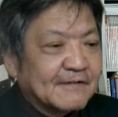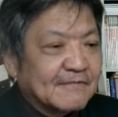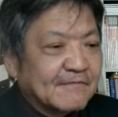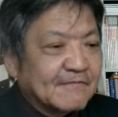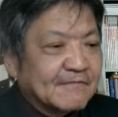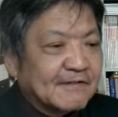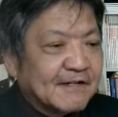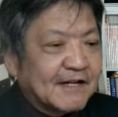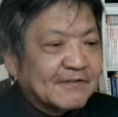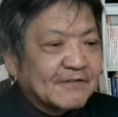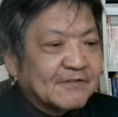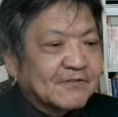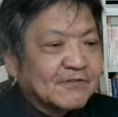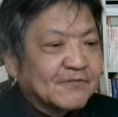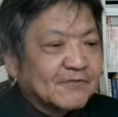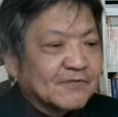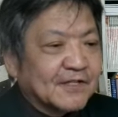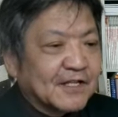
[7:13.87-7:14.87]
今回の
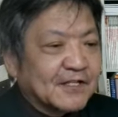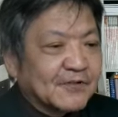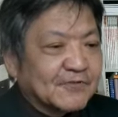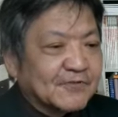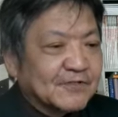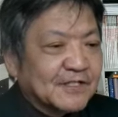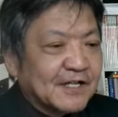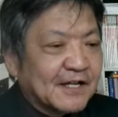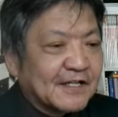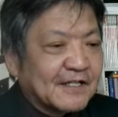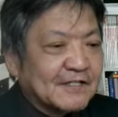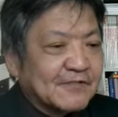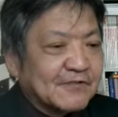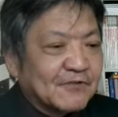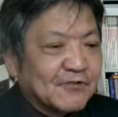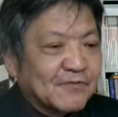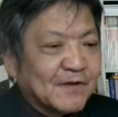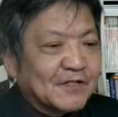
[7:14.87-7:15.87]
騒動で辞職した医
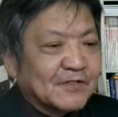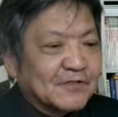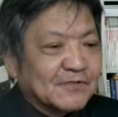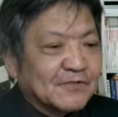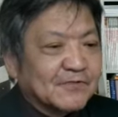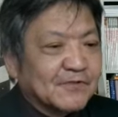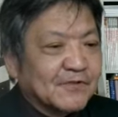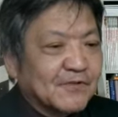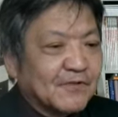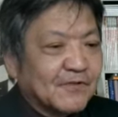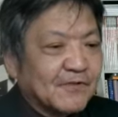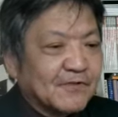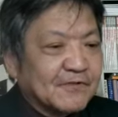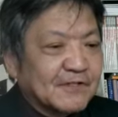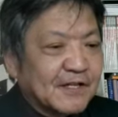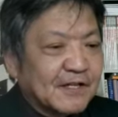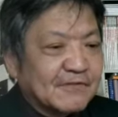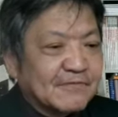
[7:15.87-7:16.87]
師を処罰する
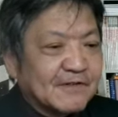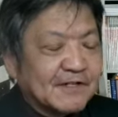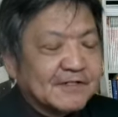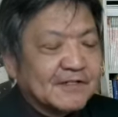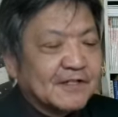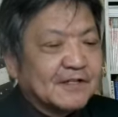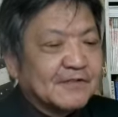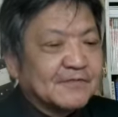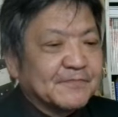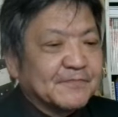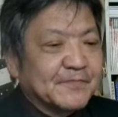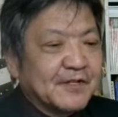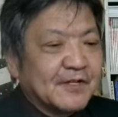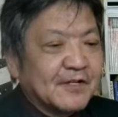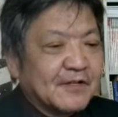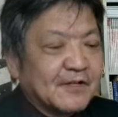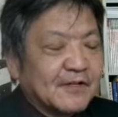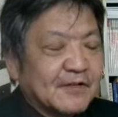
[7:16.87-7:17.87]
と政府は言っている
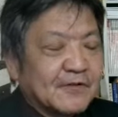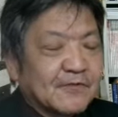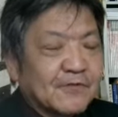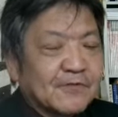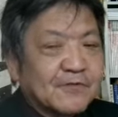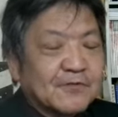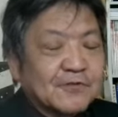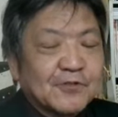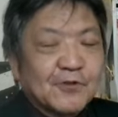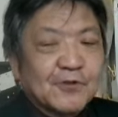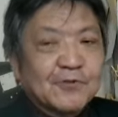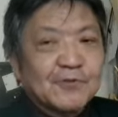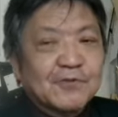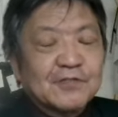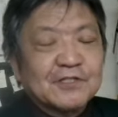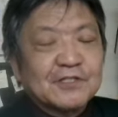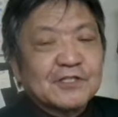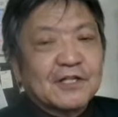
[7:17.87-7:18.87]
この強気
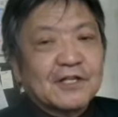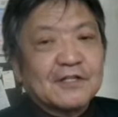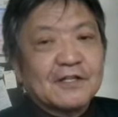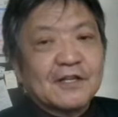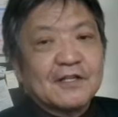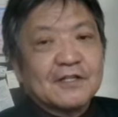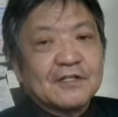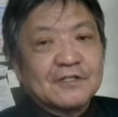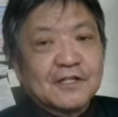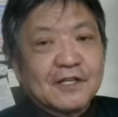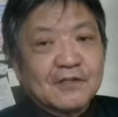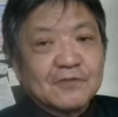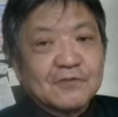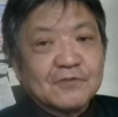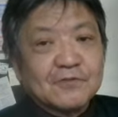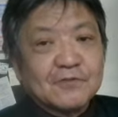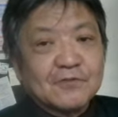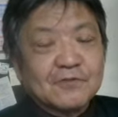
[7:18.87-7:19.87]
の姿勢でですね
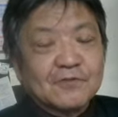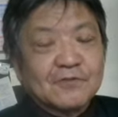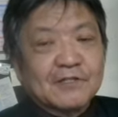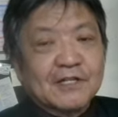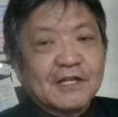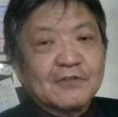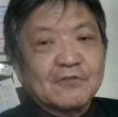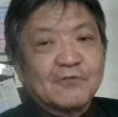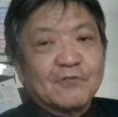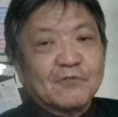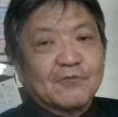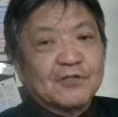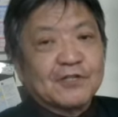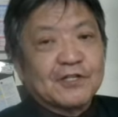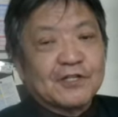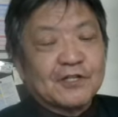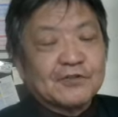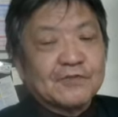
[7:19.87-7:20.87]
ユン・ソンニョル大統領の
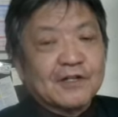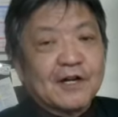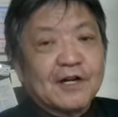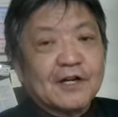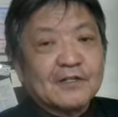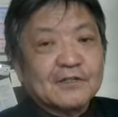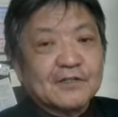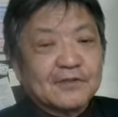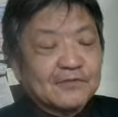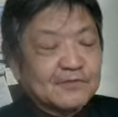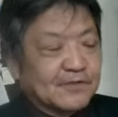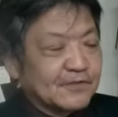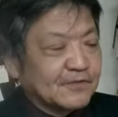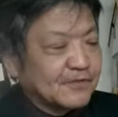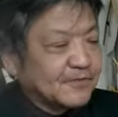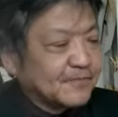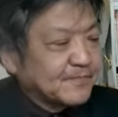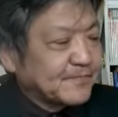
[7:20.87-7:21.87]
支持率は上がってるんで
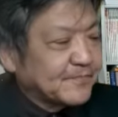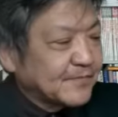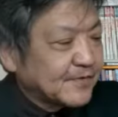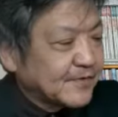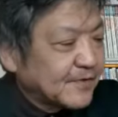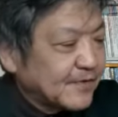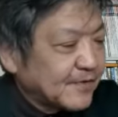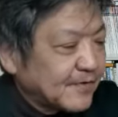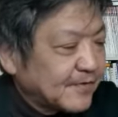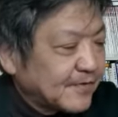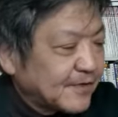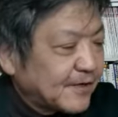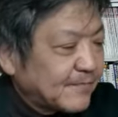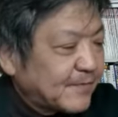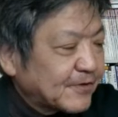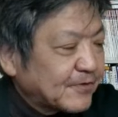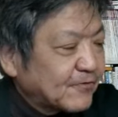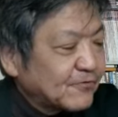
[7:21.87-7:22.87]
すよ
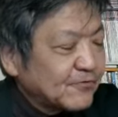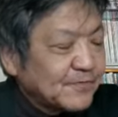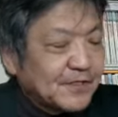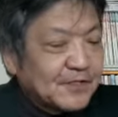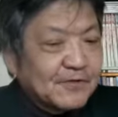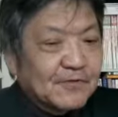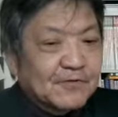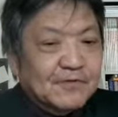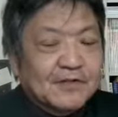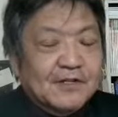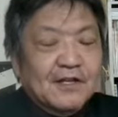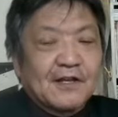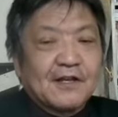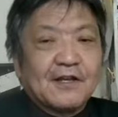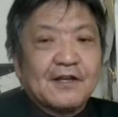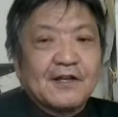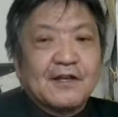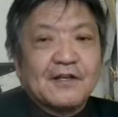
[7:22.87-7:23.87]
やっぱり国民にとっ
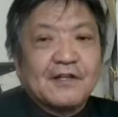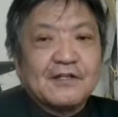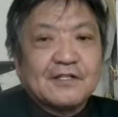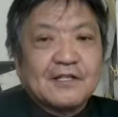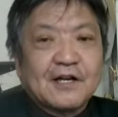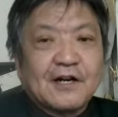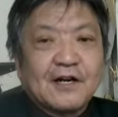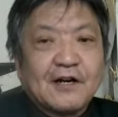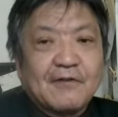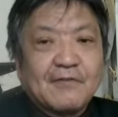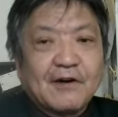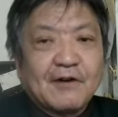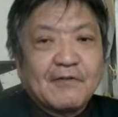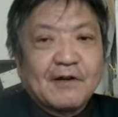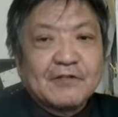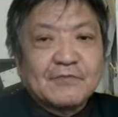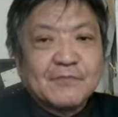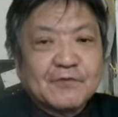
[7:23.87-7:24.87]
て医者
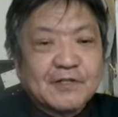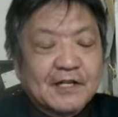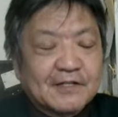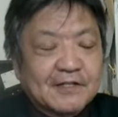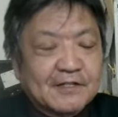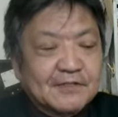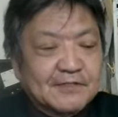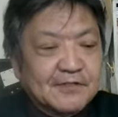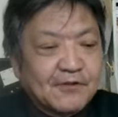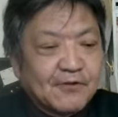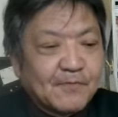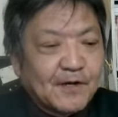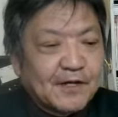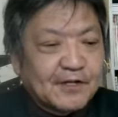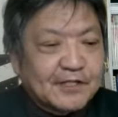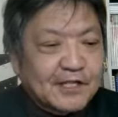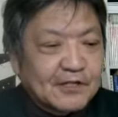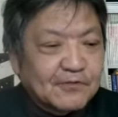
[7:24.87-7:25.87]
は悪者なんですねお
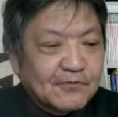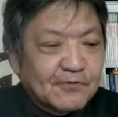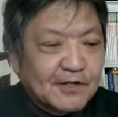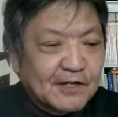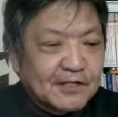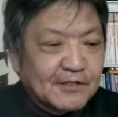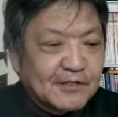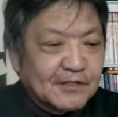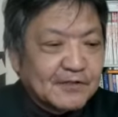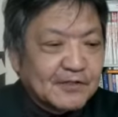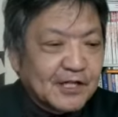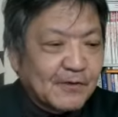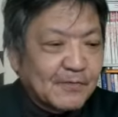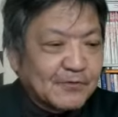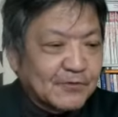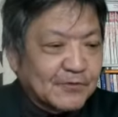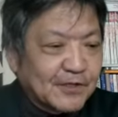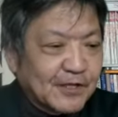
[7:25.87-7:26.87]
前らちゃんと俺らに
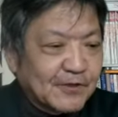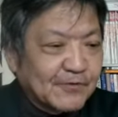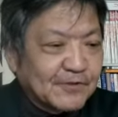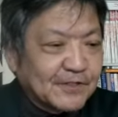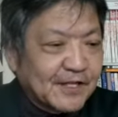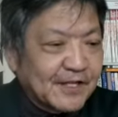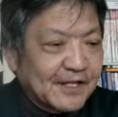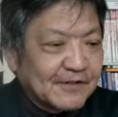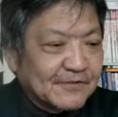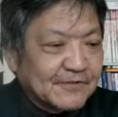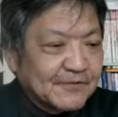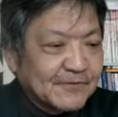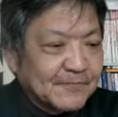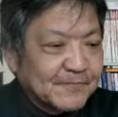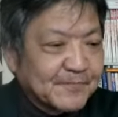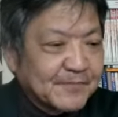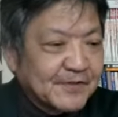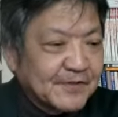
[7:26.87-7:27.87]
サービスを提供してへんやろと